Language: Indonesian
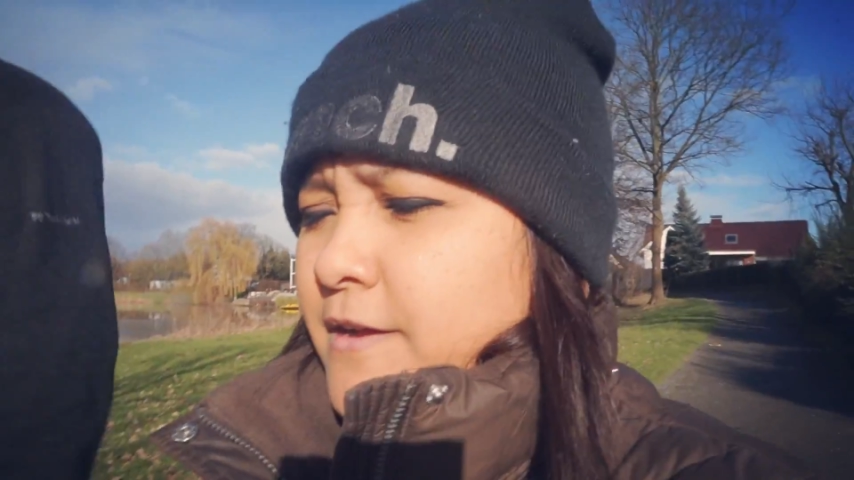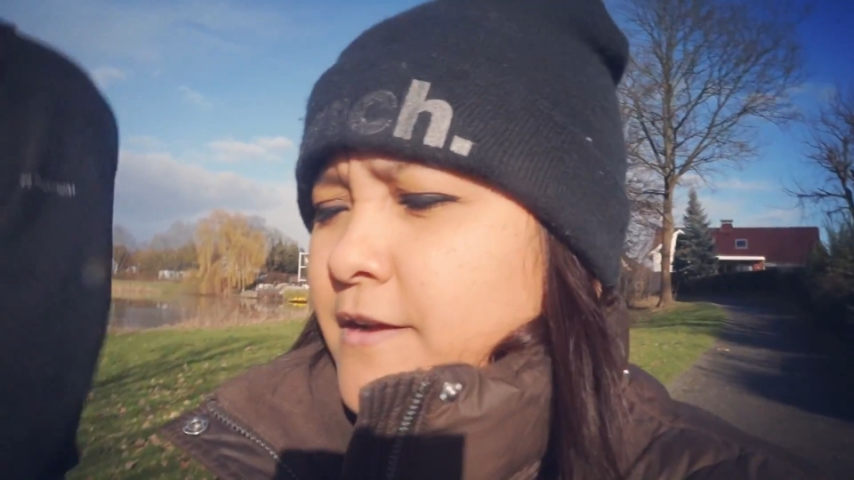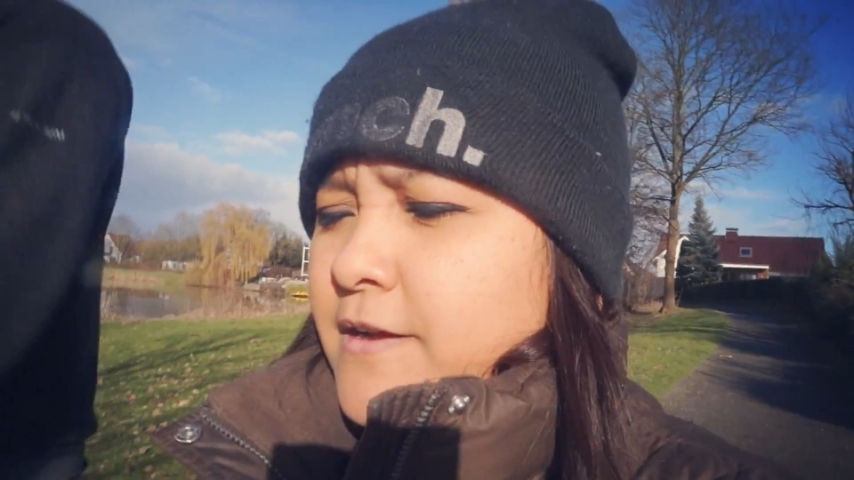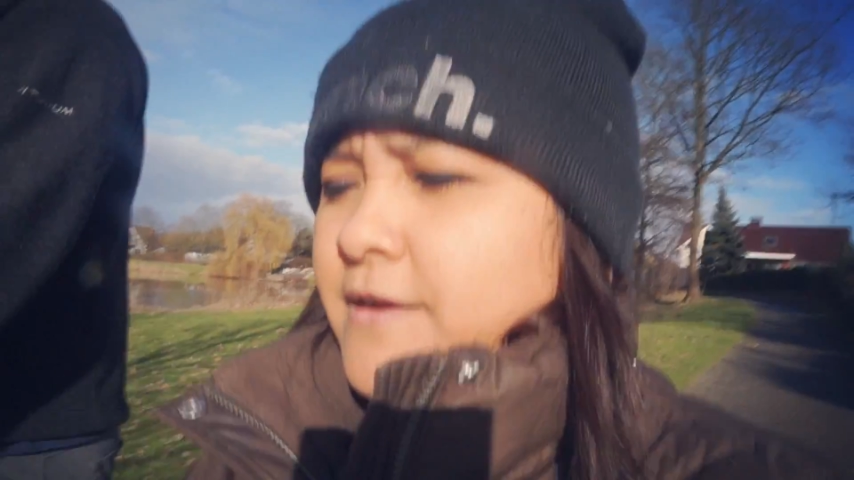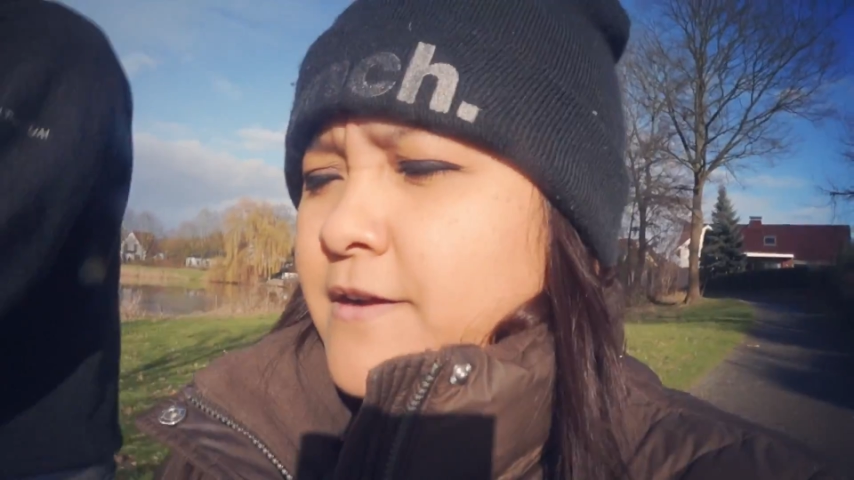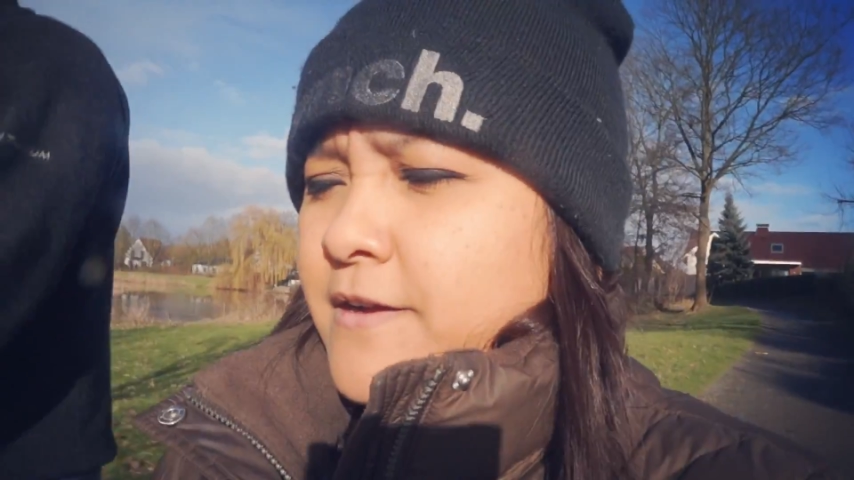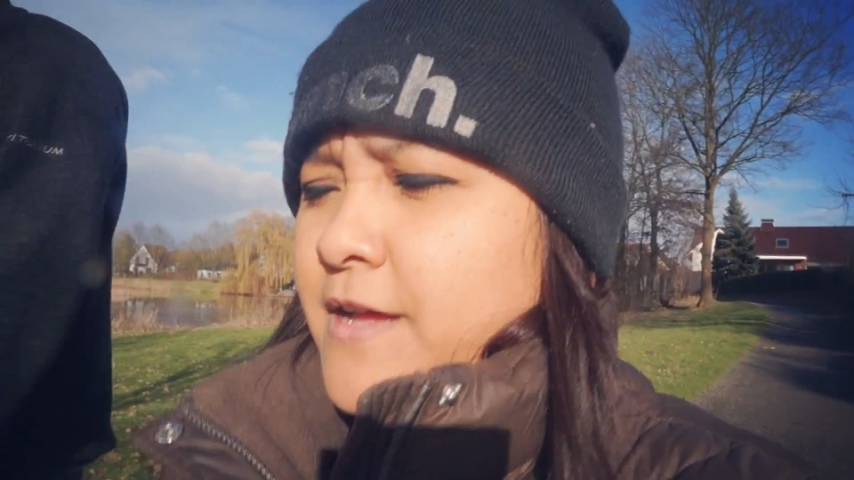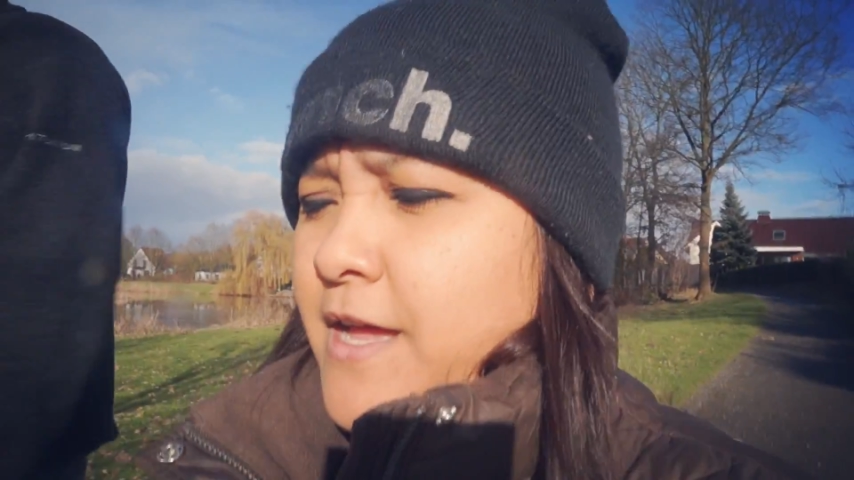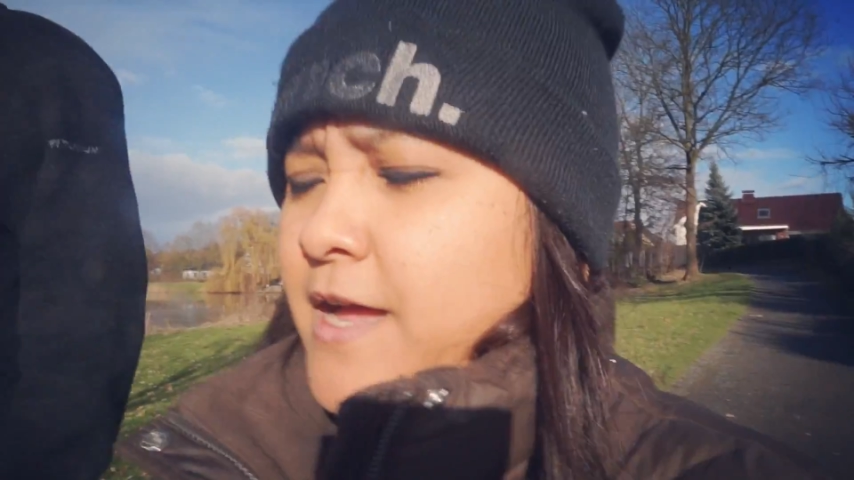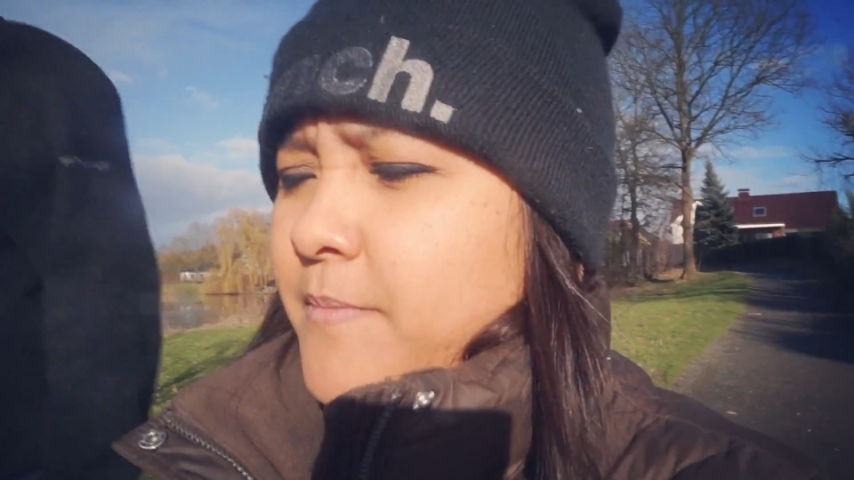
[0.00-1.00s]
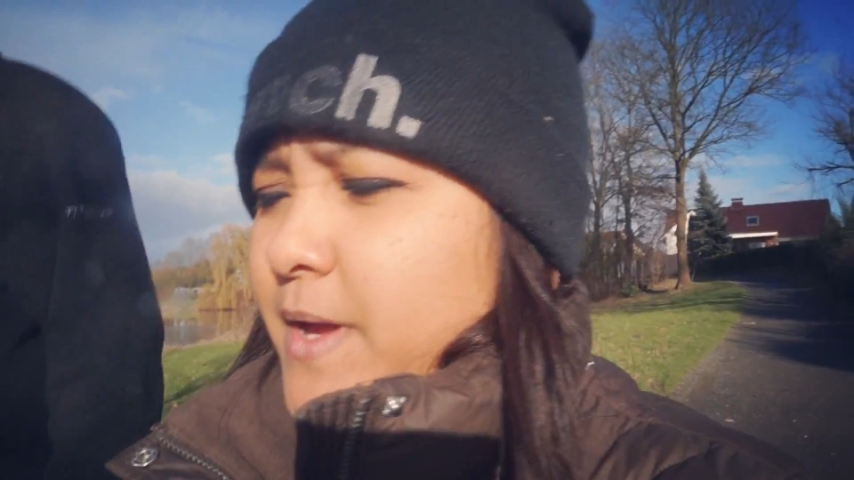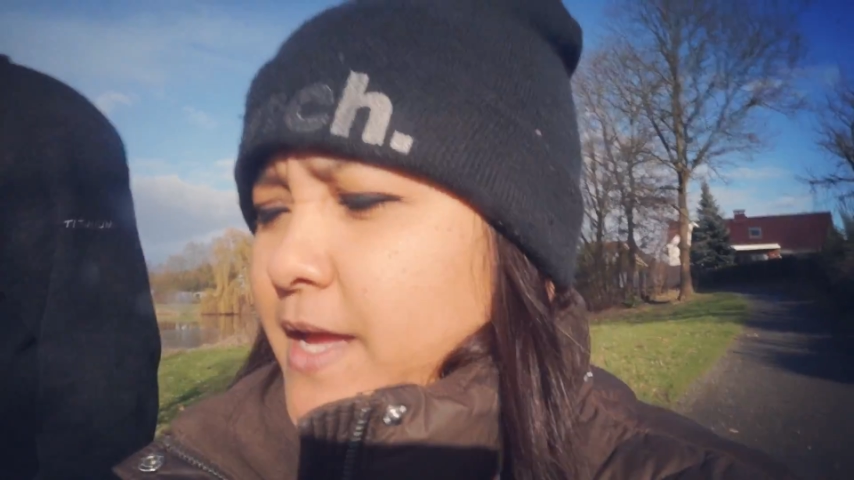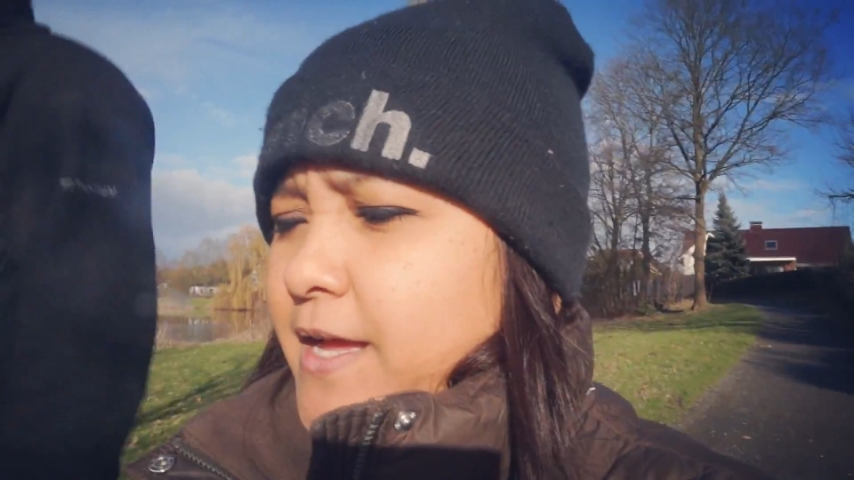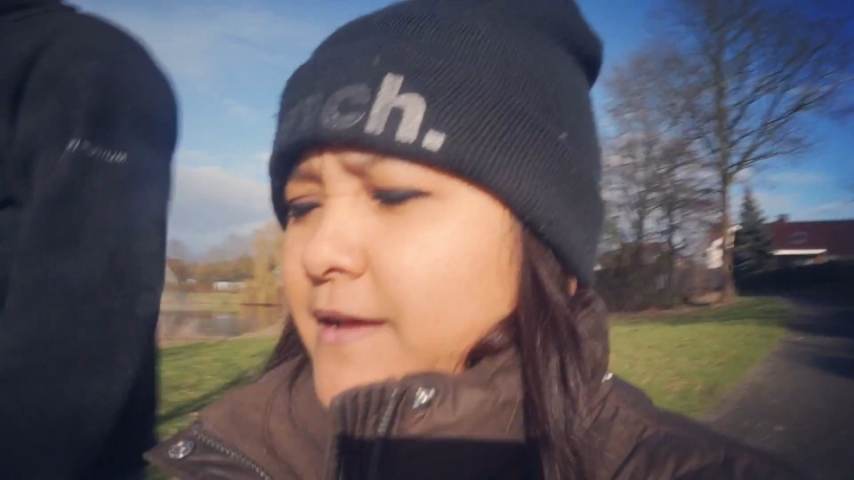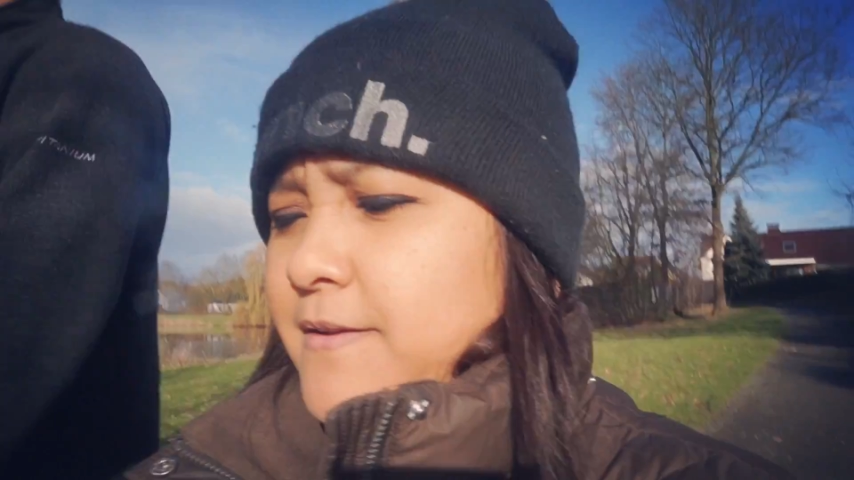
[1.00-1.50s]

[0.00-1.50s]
uh, apa ya